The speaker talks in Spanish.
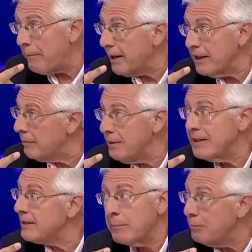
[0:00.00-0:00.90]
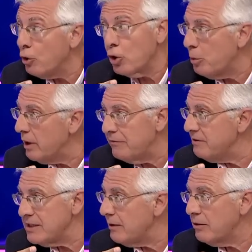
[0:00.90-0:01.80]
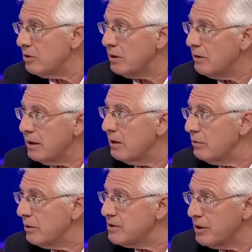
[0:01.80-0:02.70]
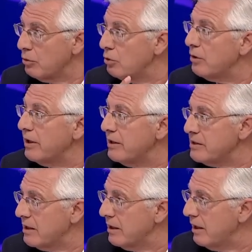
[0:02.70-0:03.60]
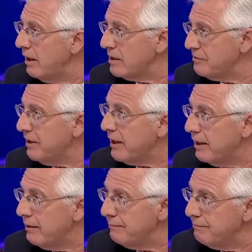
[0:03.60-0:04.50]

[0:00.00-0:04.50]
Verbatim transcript: aparentemente tampoco beneficiaba a los trabajadores, según lo que dice el exfiscal. Está